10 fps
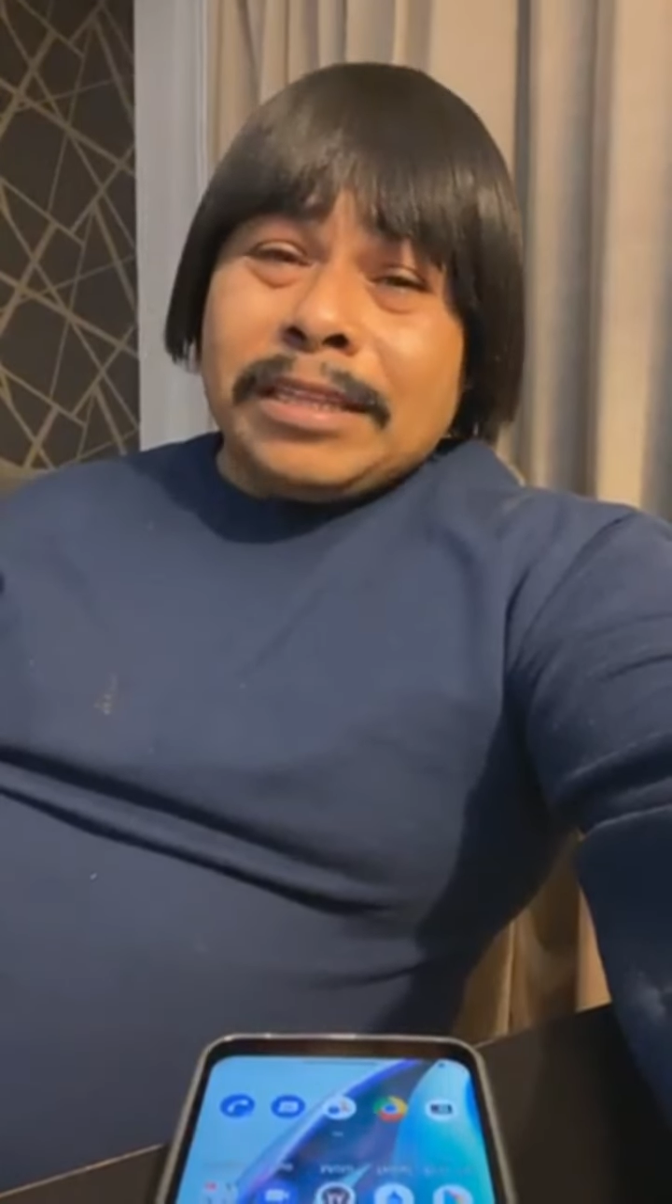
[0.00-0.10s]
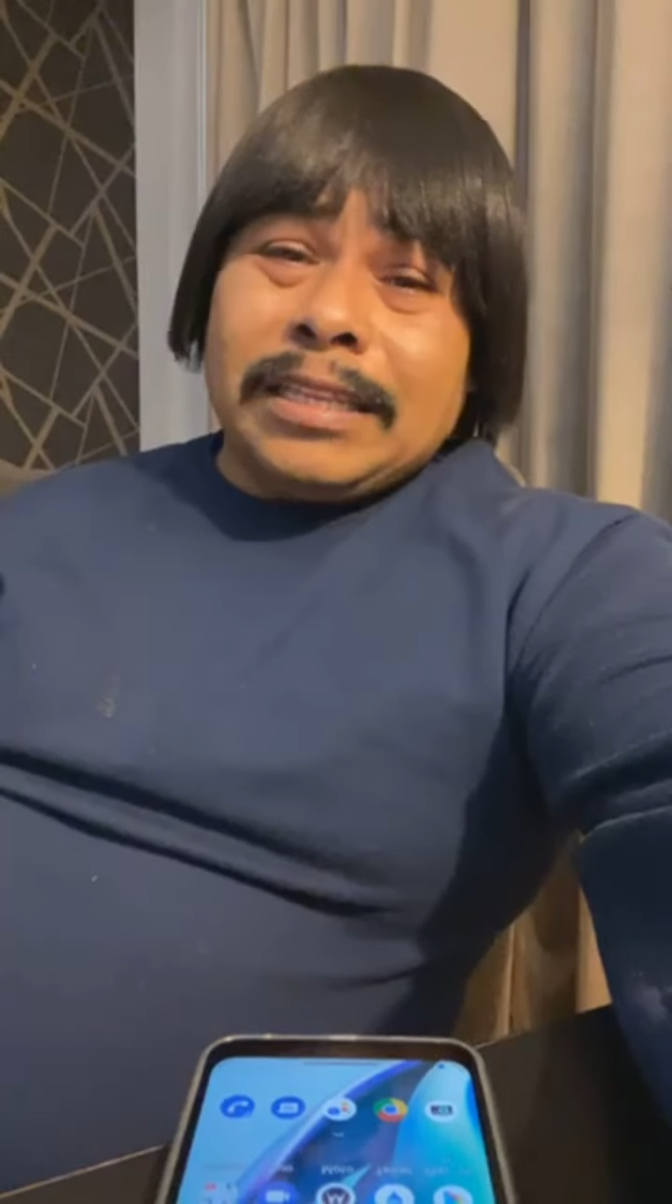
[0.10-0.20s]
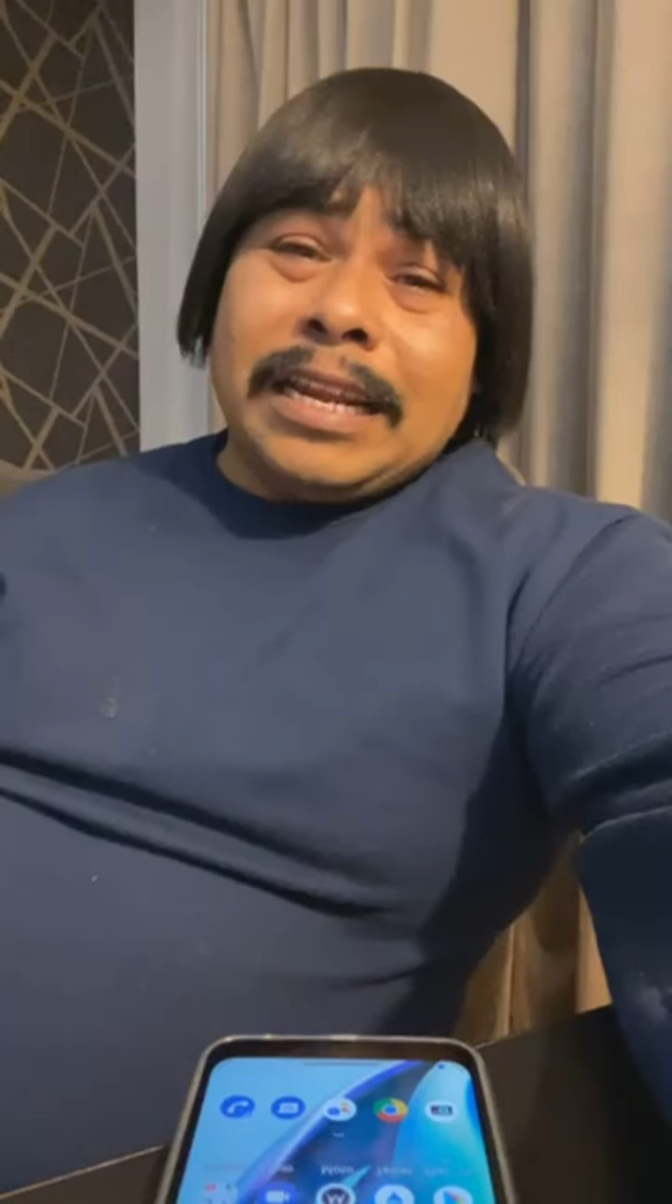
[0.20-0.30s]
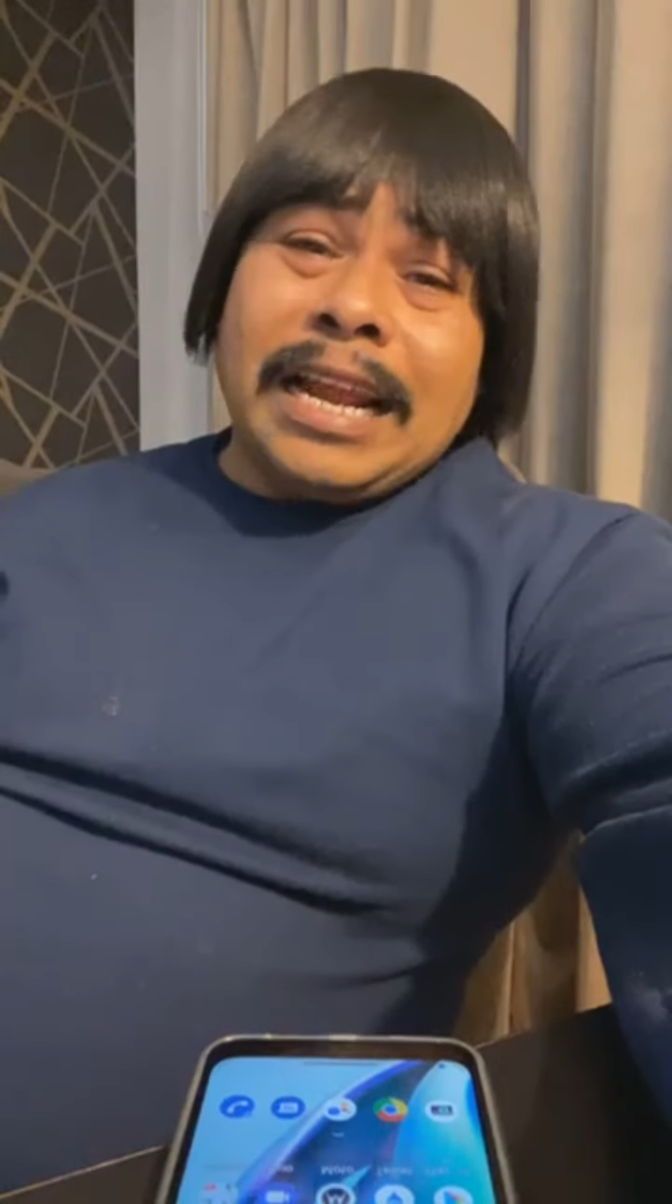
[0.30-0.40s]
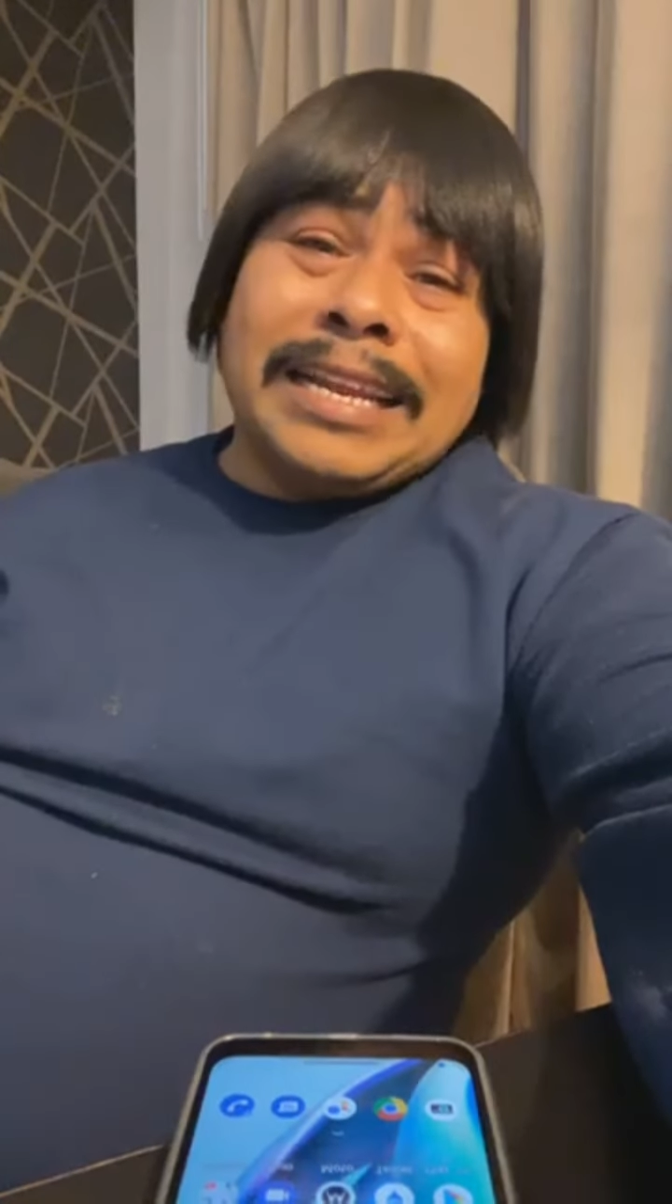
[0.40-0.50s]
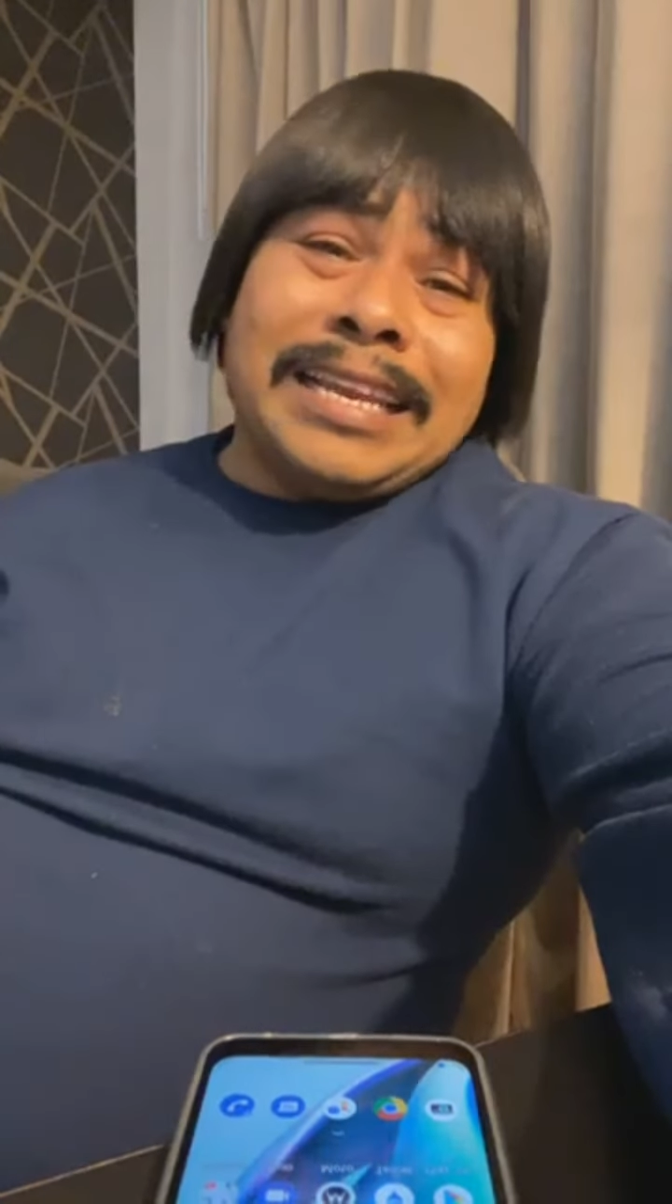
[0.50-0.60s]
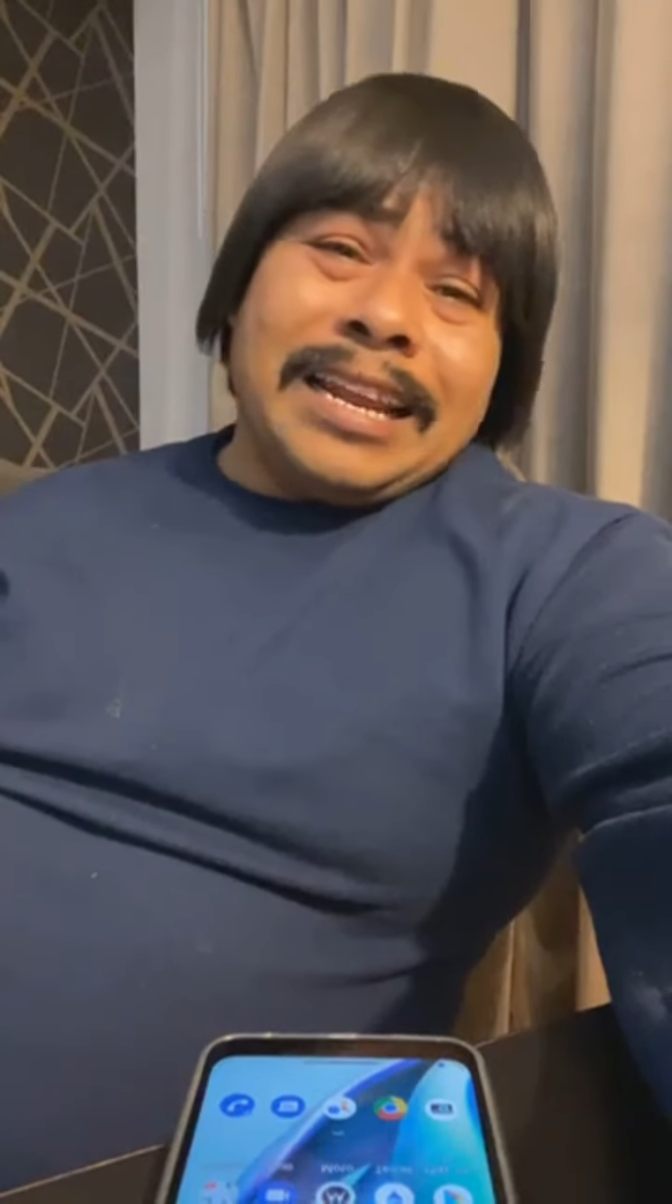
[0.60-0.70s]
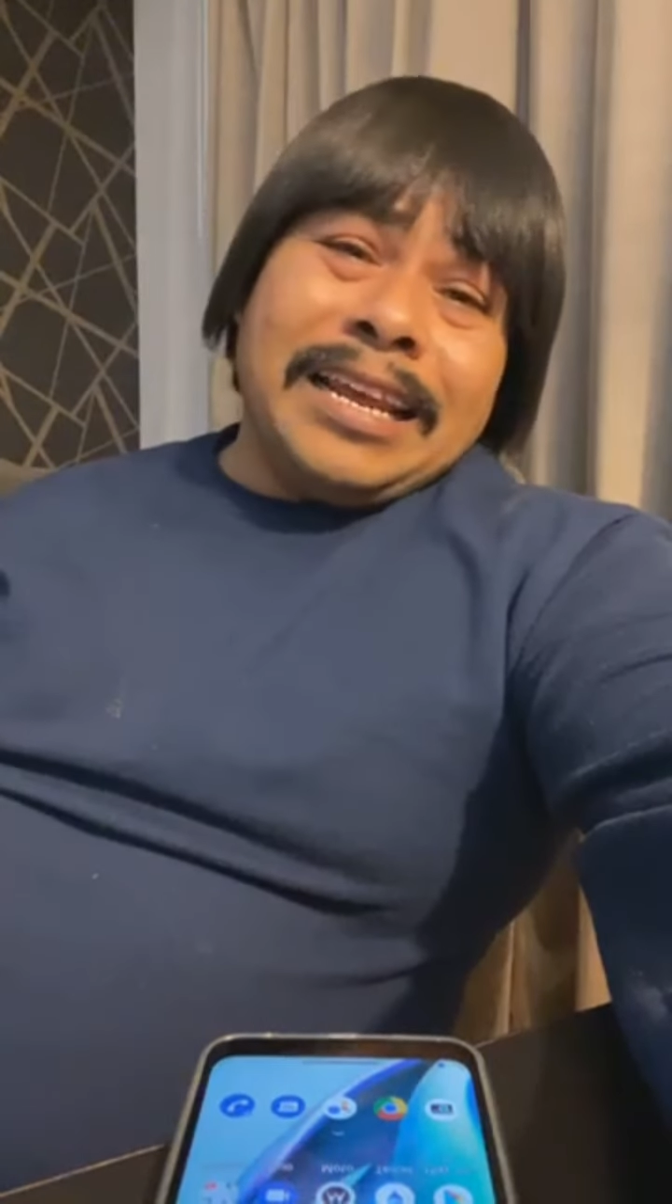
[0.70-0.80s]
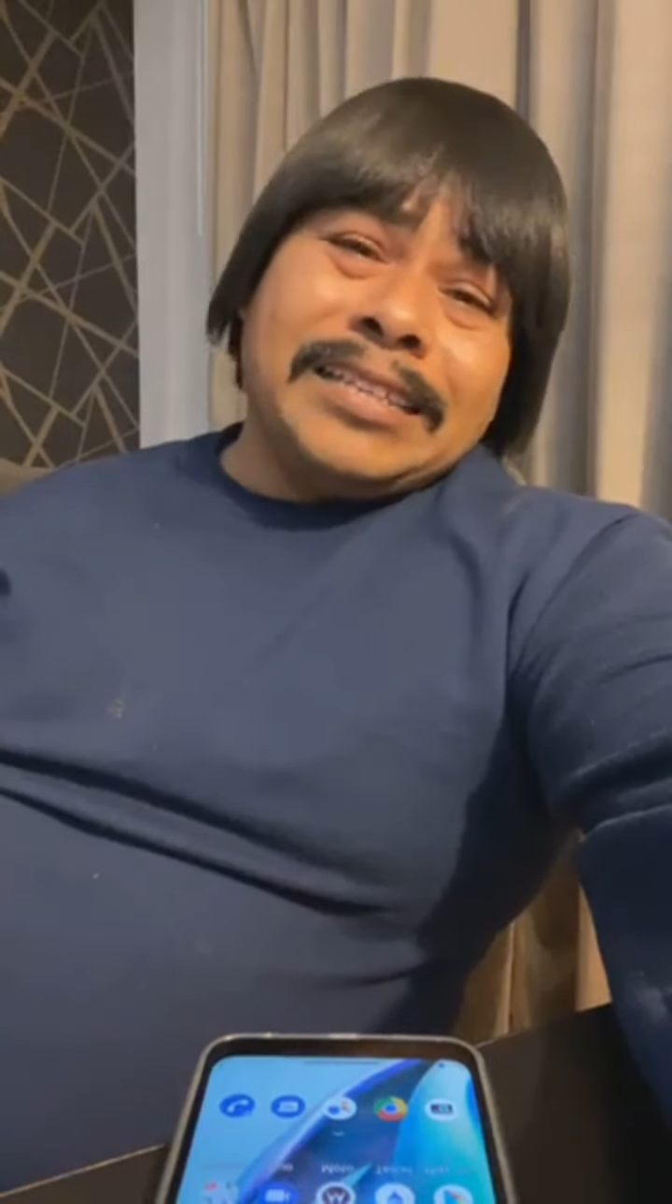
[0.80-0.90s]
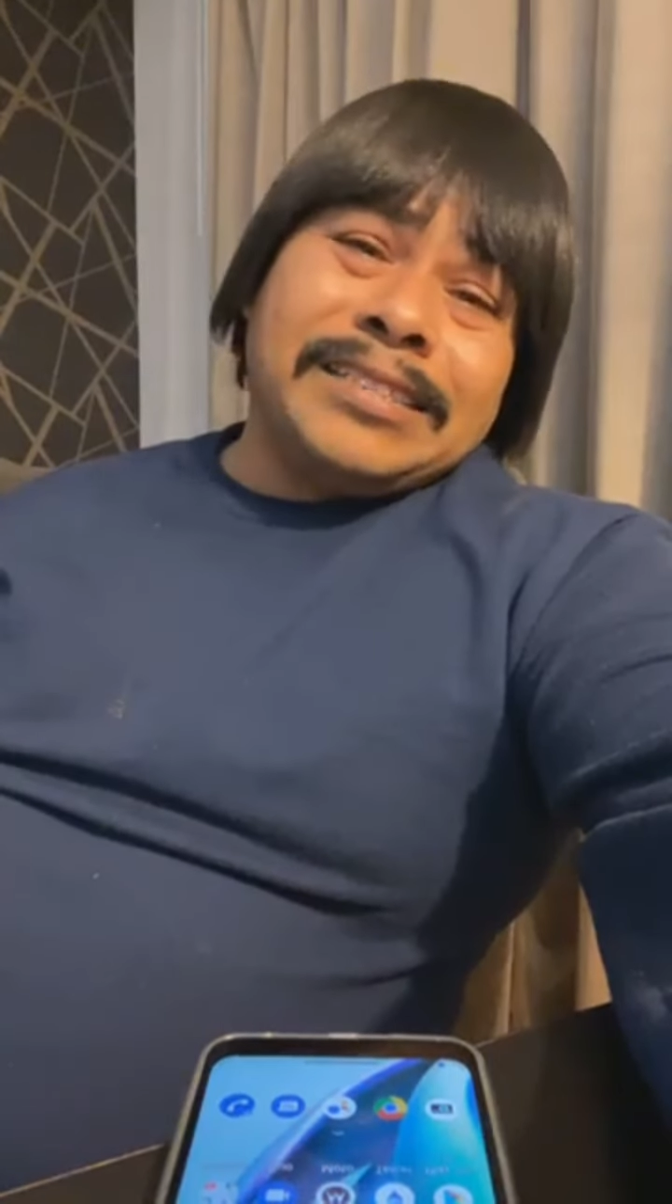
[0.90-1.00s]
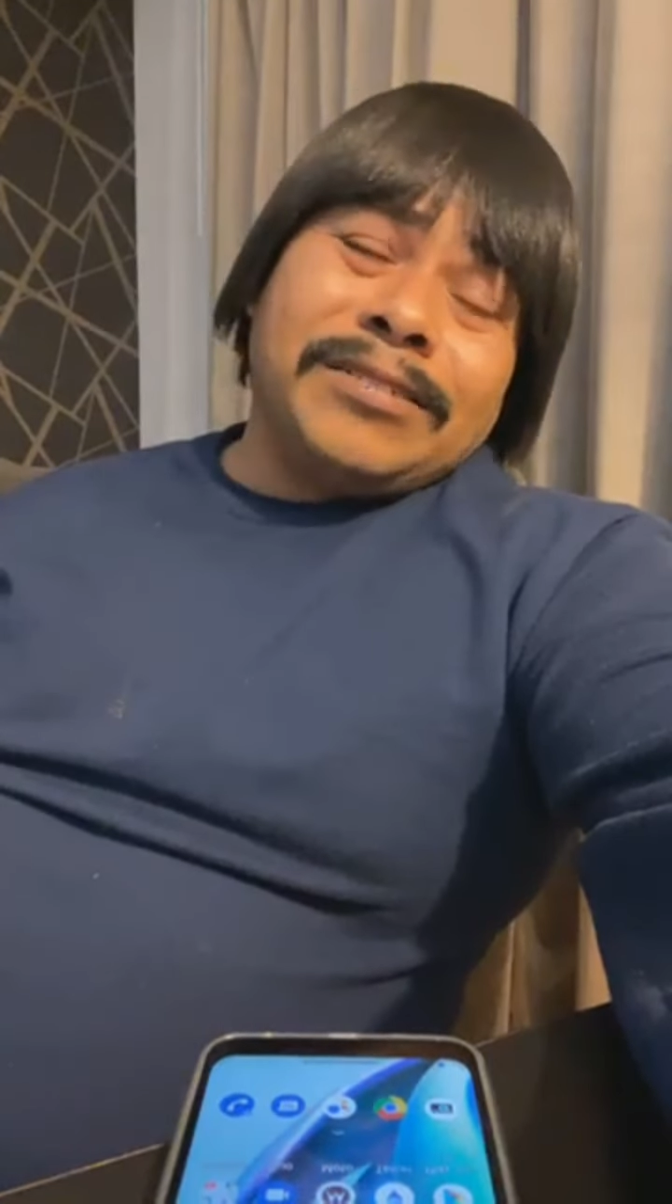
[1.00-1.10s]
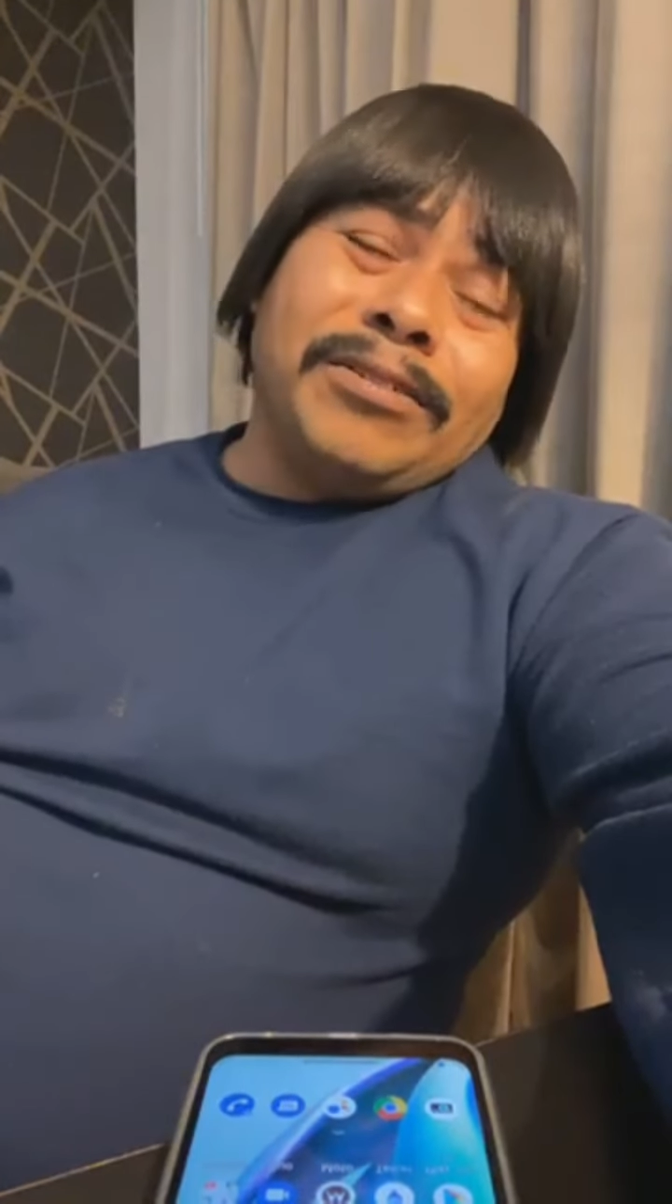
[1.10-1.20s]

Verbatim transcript: a enterar quién es,